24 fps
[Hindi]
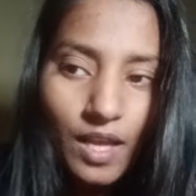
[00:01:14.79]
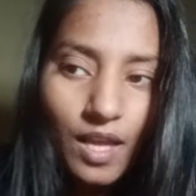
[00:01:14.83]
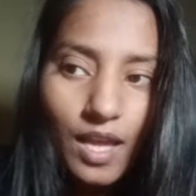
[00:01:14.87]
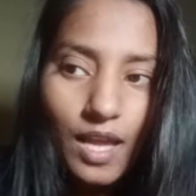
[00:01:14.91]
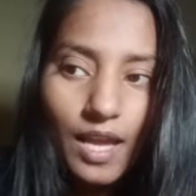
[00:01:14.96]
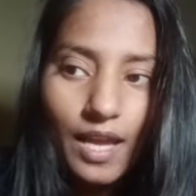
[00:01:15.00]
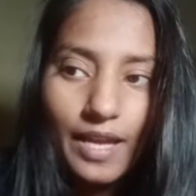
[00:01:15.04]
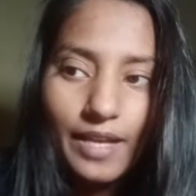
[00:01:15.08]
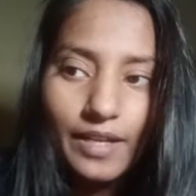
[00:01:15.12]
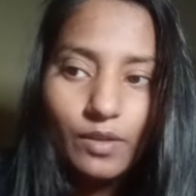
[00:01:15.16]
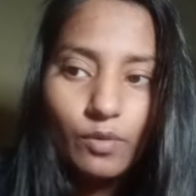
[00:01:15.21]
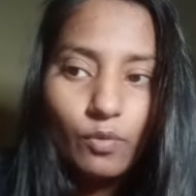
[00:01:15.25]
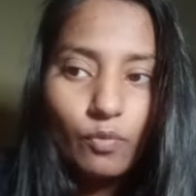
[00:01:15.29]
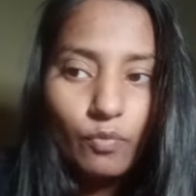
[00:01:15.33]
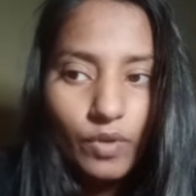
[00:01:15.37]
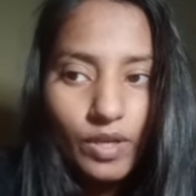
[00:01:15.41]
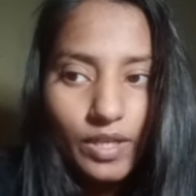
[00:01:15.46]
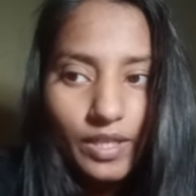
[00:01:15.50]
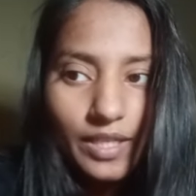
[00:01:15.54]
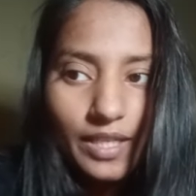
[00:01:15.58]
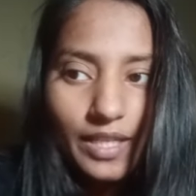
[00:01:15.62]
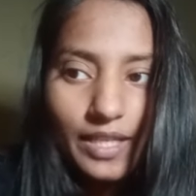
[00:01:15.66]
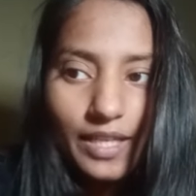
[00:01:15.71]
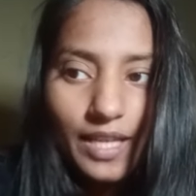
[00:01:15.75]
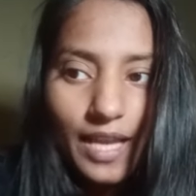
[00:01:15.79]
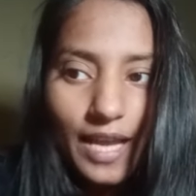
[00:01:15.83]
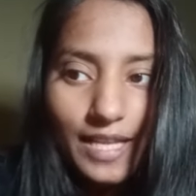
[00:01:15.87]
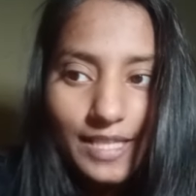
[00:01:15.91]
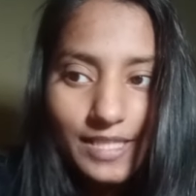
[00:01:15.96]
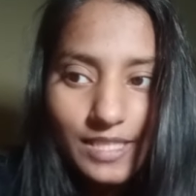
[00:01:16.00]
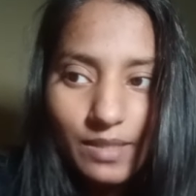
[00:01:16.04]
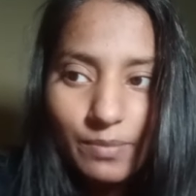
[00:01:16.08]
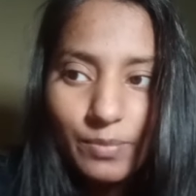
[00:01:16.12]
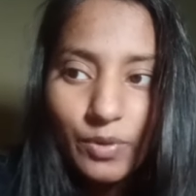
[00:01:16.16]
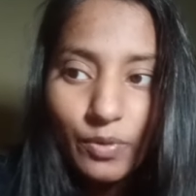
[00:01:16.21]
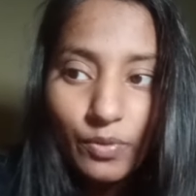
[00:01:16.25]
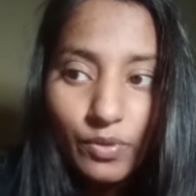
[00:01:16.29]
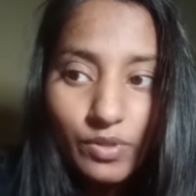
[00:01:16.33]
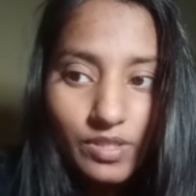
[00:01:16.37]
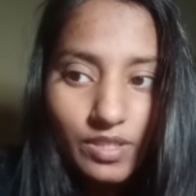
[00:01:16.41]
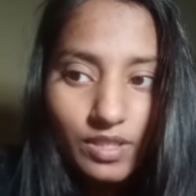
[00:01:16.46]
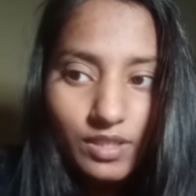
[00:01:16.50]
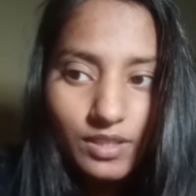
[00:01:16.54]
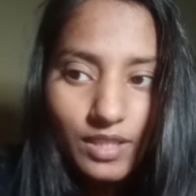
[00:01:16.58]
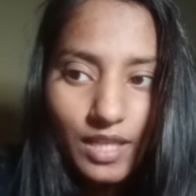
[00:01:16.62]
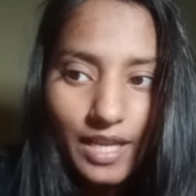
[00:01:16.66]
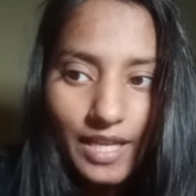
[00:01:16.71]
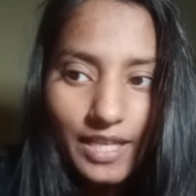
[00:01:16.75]
एंड वन डे ऐसा भी हो
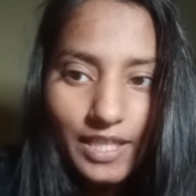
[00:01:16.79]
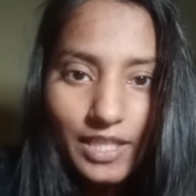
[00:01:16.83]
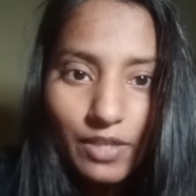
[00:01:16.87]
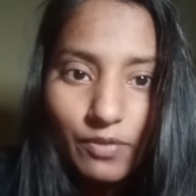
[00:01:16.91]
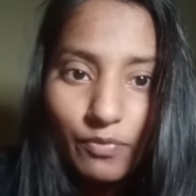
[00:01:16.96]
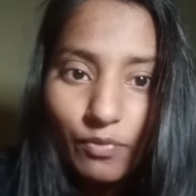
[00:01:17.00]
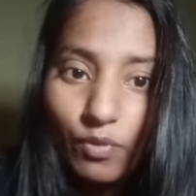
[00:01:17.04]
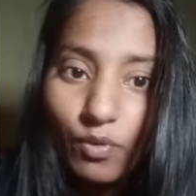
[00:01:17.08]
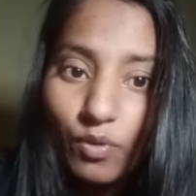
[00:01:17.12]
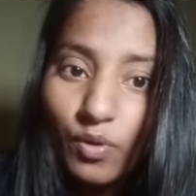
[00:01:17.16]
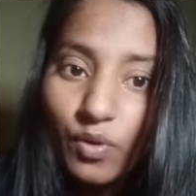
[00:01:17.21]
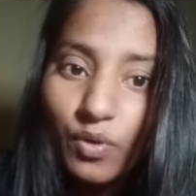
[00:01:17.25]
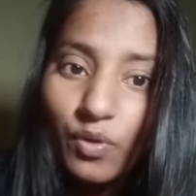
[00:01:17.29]
सकता है कि वो